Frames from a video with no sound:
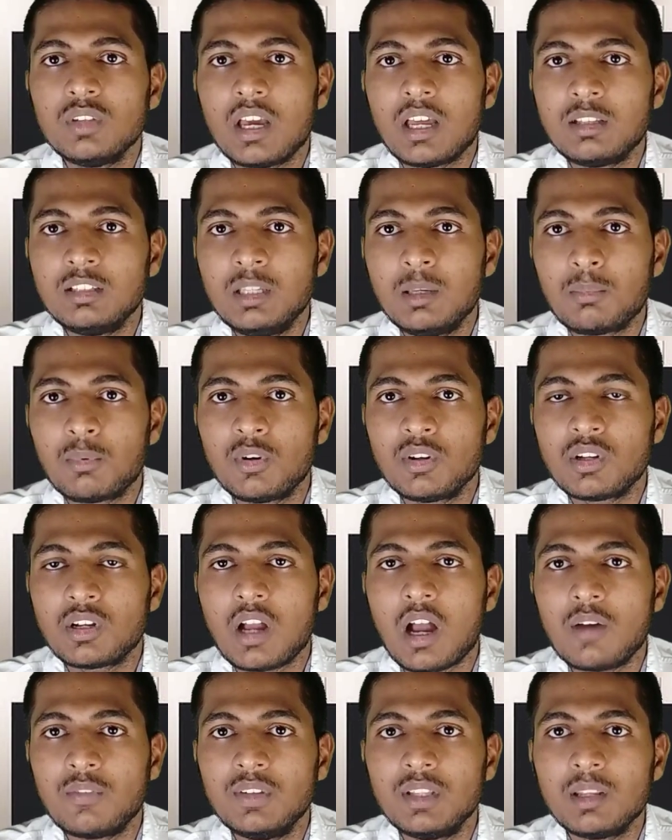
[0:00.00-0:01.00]
तो यार ये प्रोडक्ट
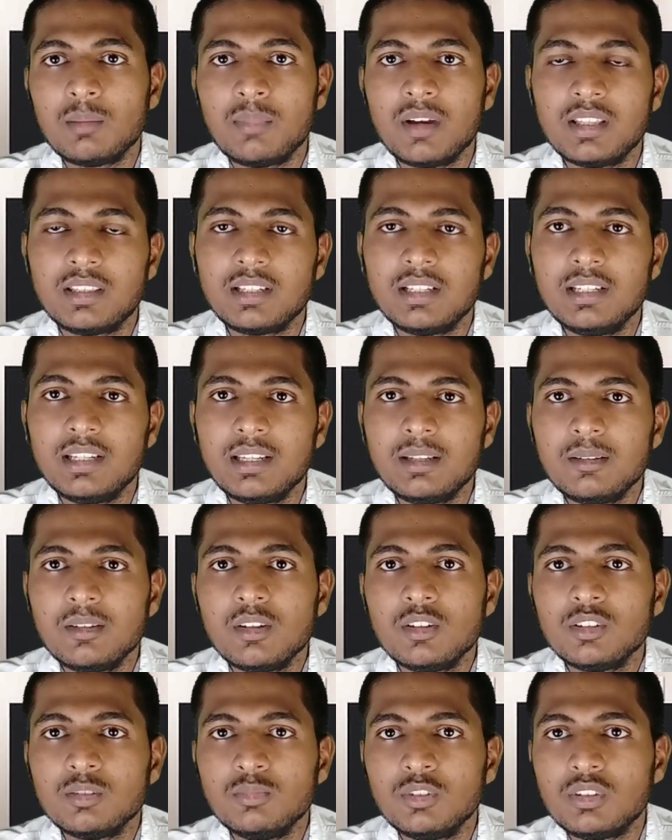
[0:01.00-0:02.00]
काफी ज्यादा बेहतरीन है
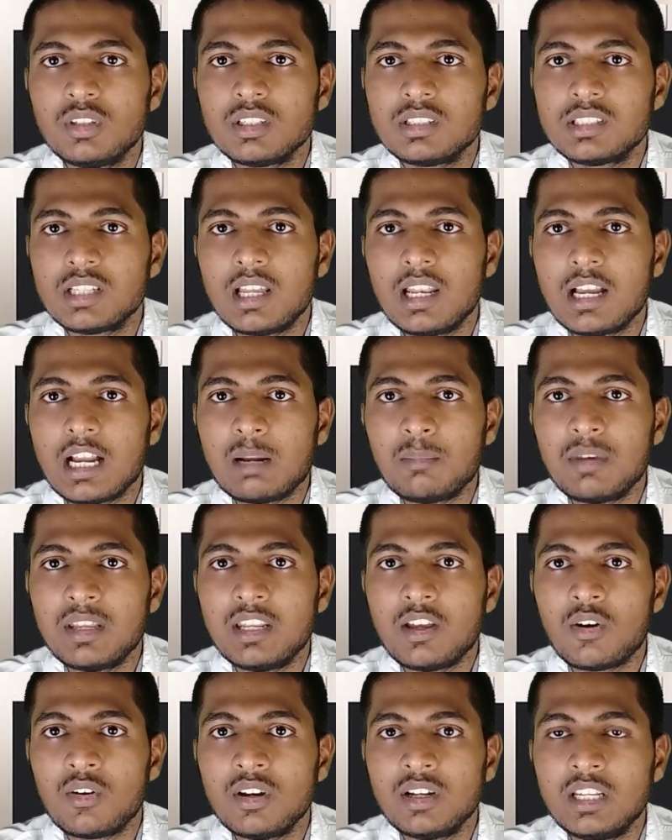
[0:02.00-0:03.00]
तो मुझे तो अच्छा लगा
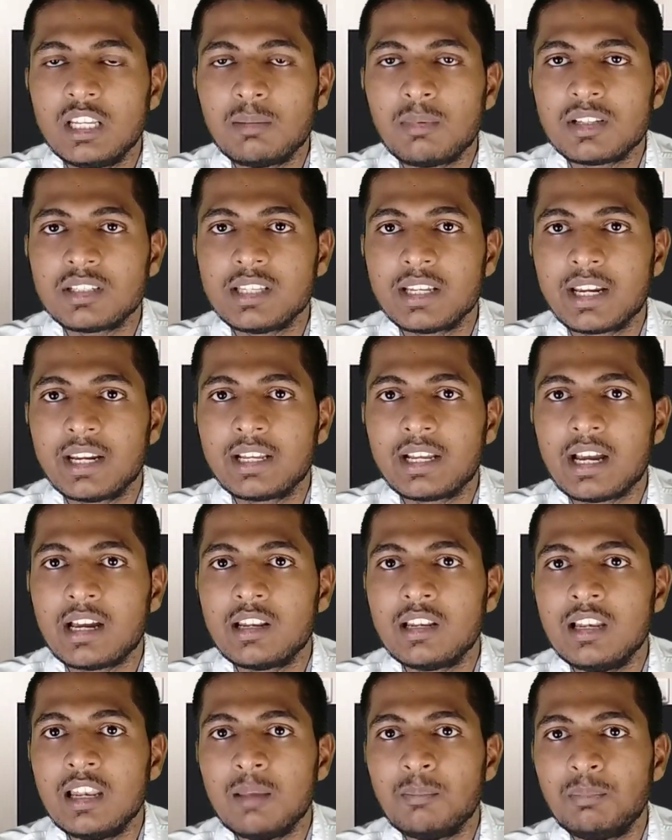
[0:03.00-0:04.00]
मैंने ऑलरेडी एक बार सेकंड का
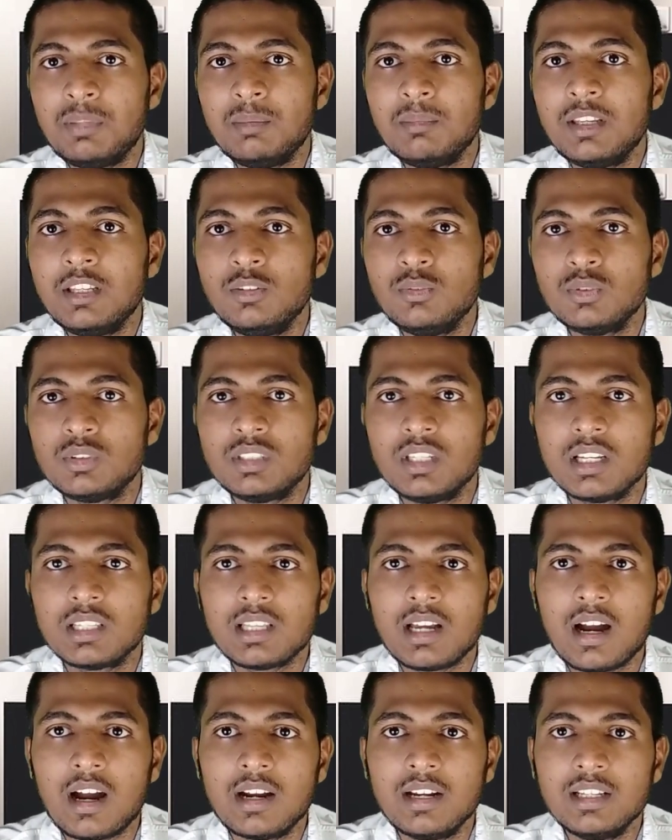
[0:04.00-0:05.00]
लेपी में यूज किया
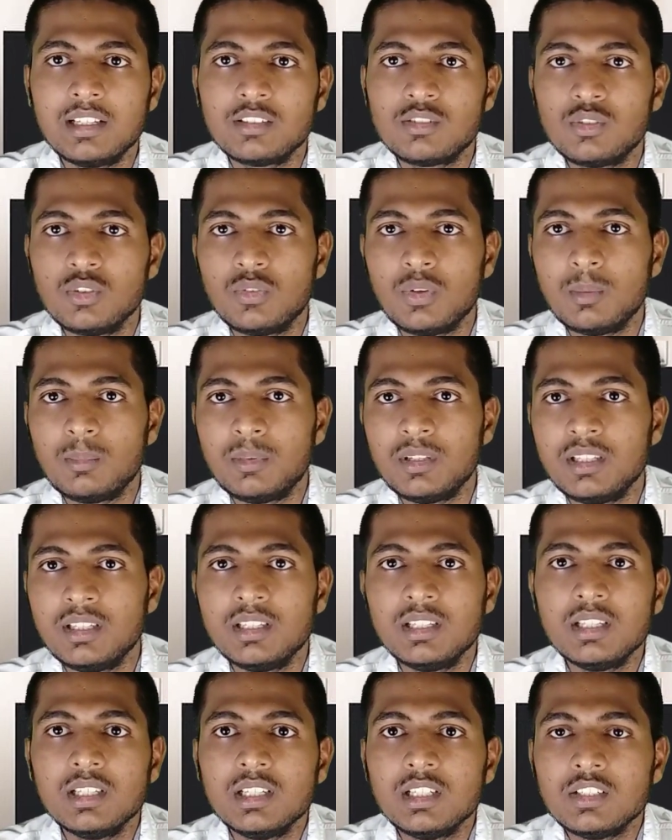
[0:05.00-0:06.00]
था हार्डिक्स टू फिफ्टी
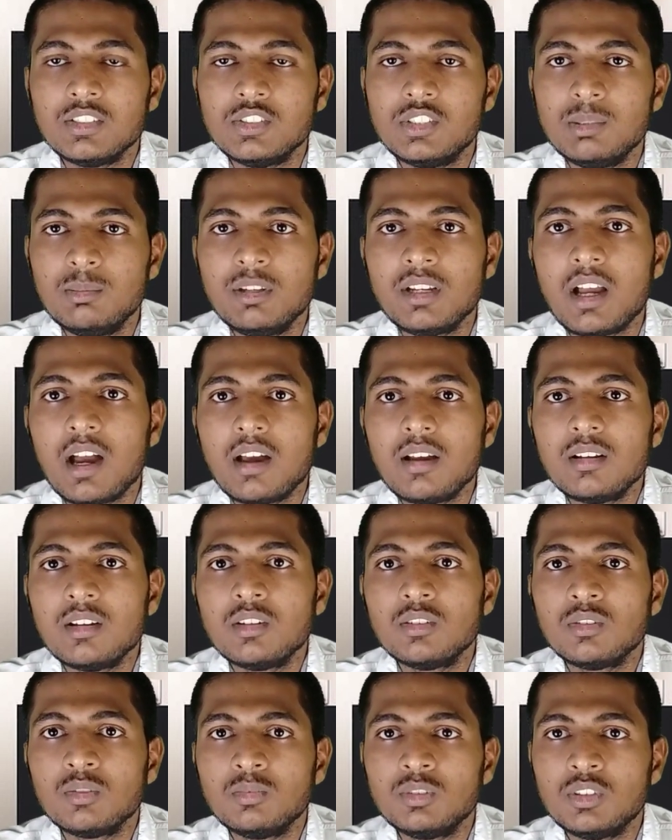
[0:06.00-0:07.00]
जीबी का
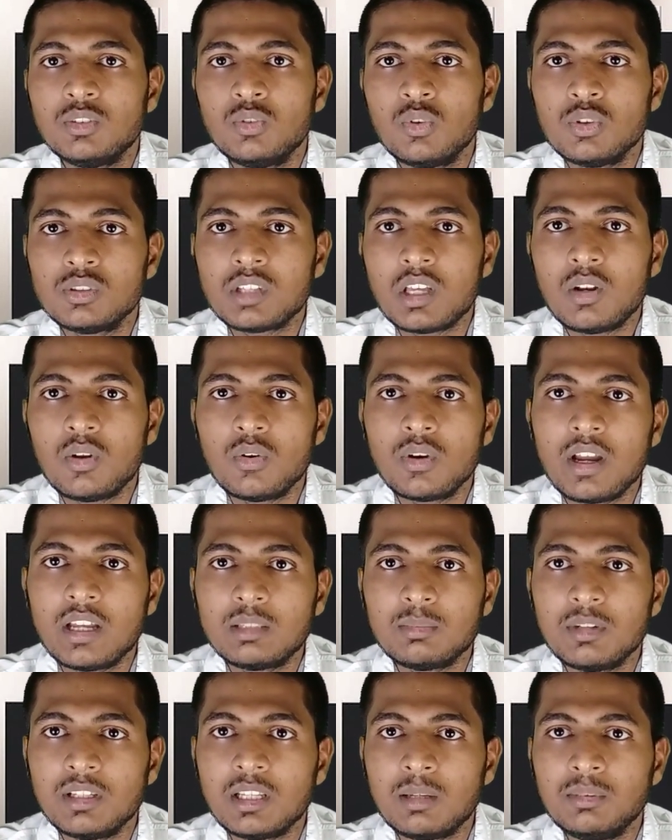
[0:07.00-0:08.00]
तो मुझे दो साल हो गया
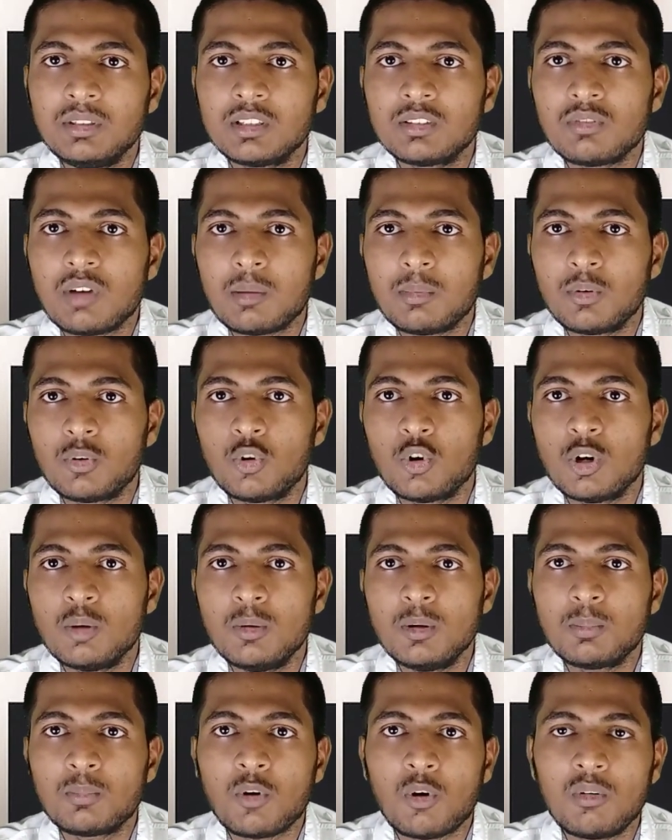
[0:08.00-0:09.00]
तो मैंने अभी तक तो वहाँ पर कोई
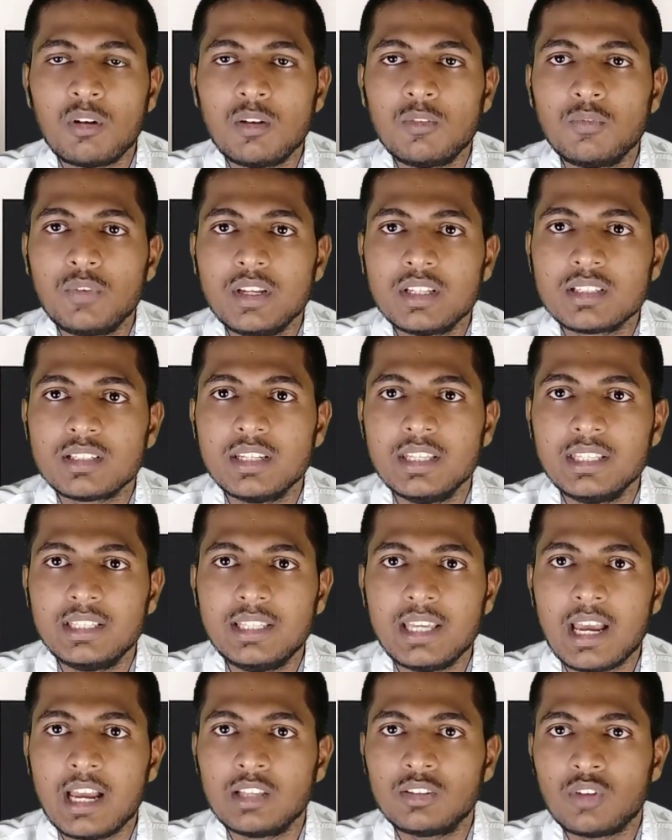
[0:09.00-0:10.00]
भी प्रॉब्लम फेस नहीं
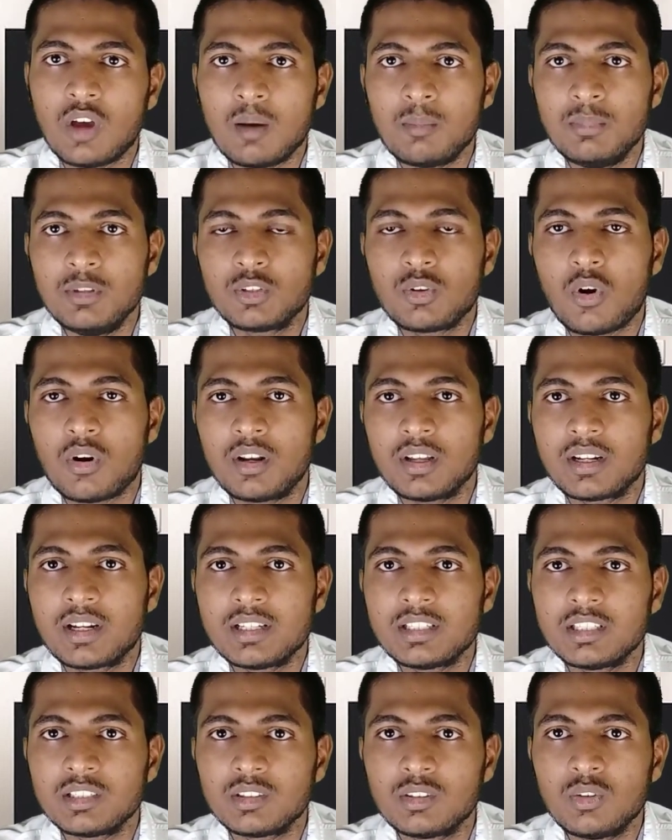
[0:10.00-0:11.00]
किया है तो आप इसको ऑर्डर
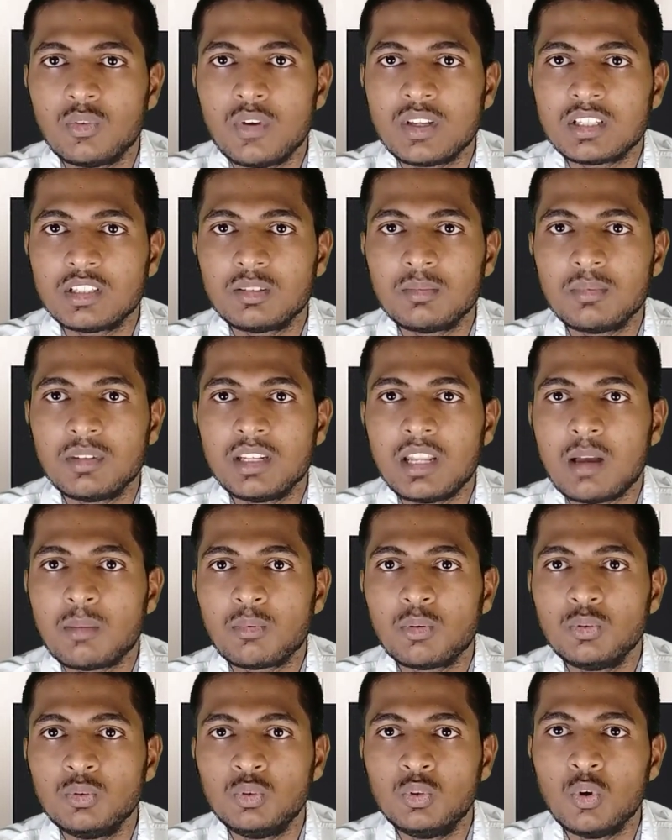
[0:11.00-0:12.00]
कर सकते हो वैसे तो मैंने
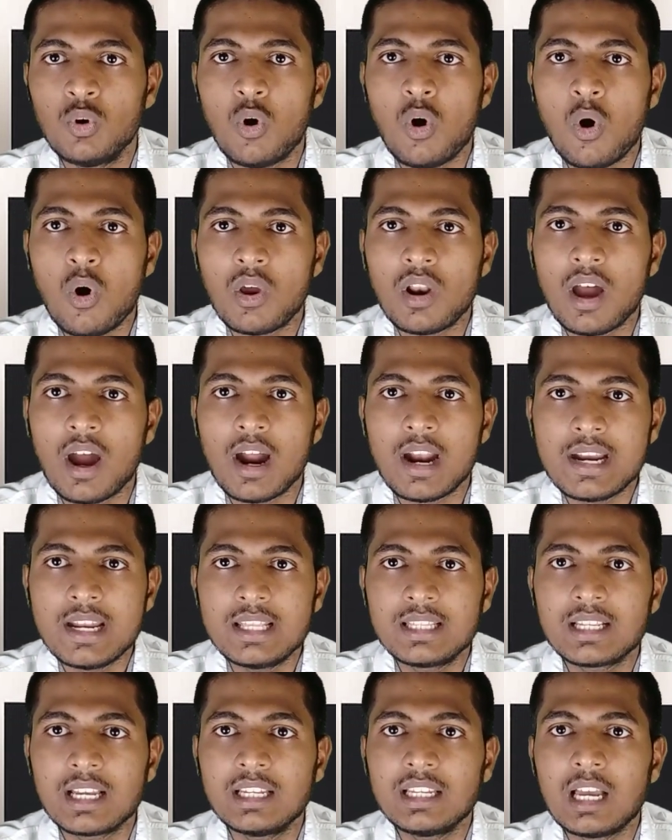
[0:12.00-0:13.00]
आपको दो और हार्ड
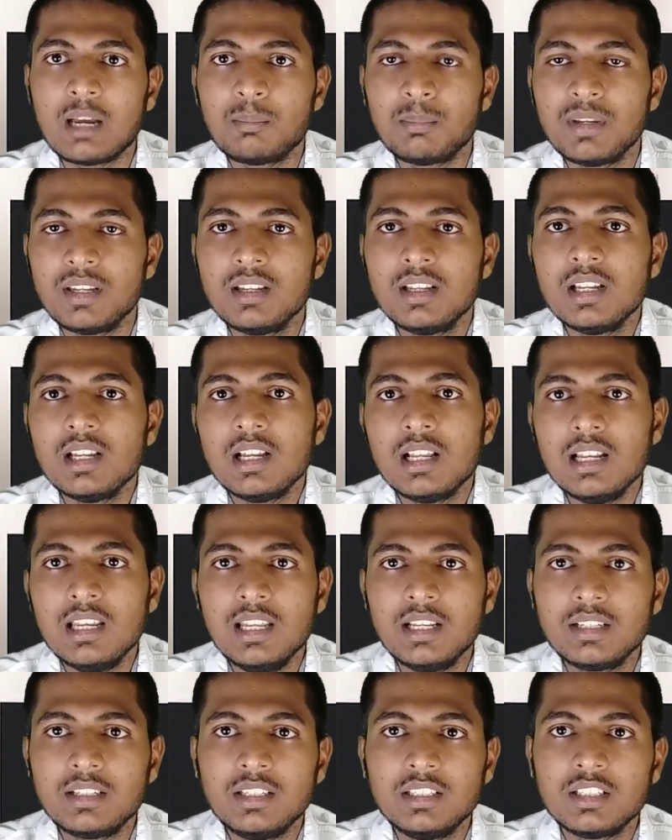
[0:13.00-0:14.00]
डिस्क का यहाँ पे
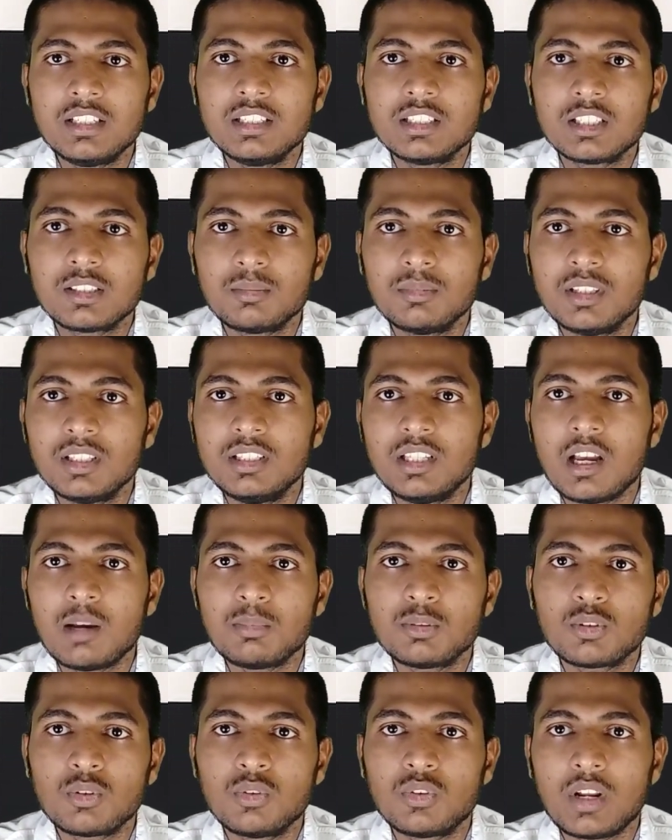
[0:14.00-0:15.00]
लिंक नीचे डिस्क्रिप्शन दे दिया
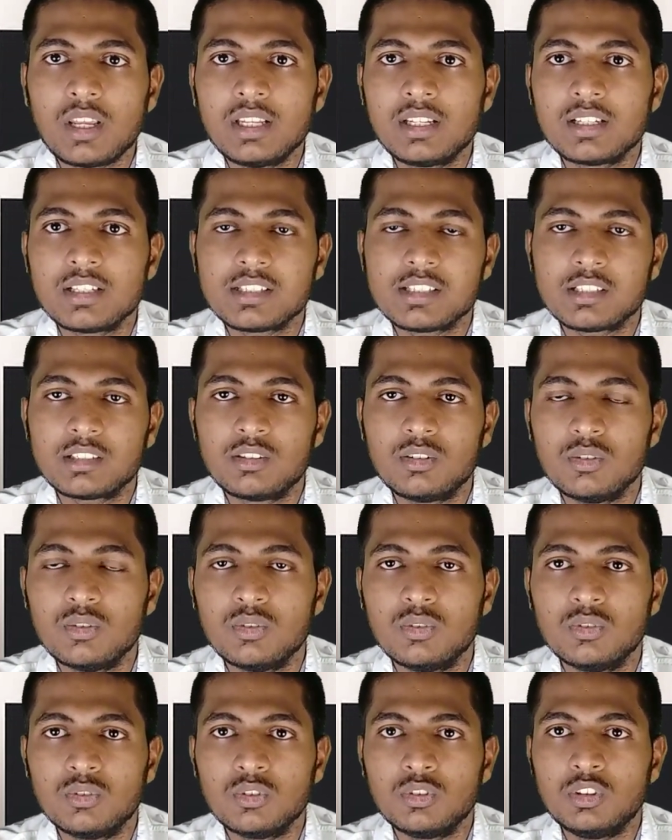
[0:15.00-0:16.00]
आप उसको ट्राई कर सकते
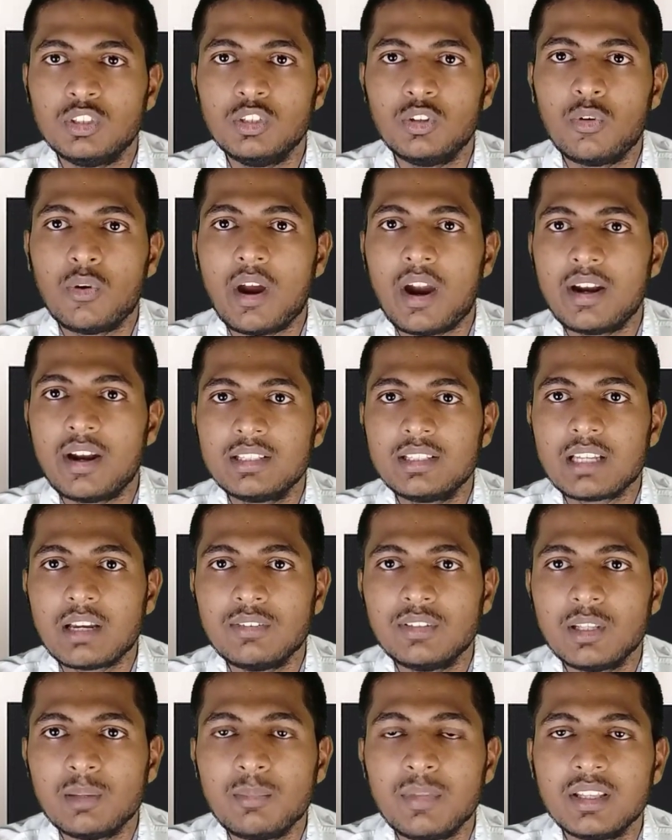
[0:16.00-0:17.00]
हो तो तीनों डिस्क
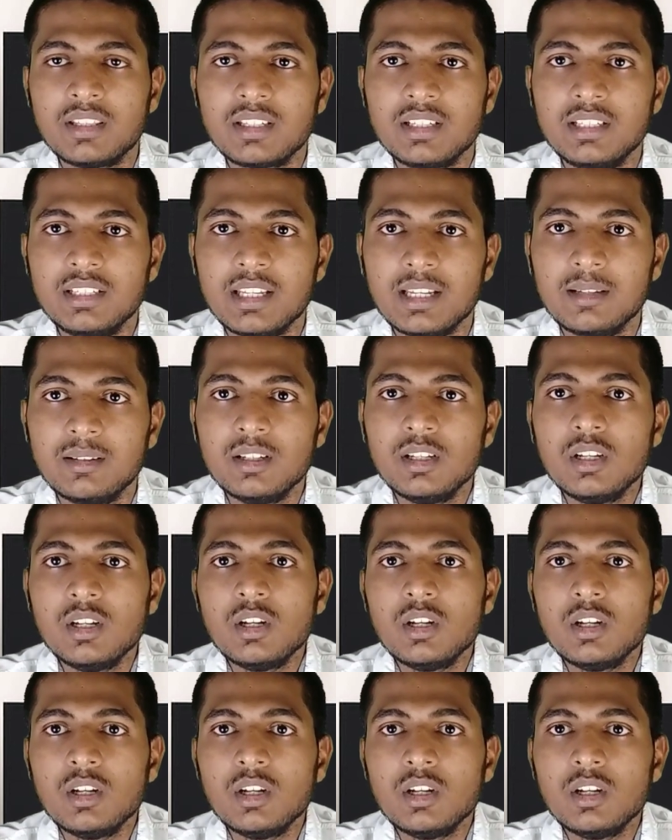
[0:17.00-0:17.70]
काफी ज्यादा बेहतरीन है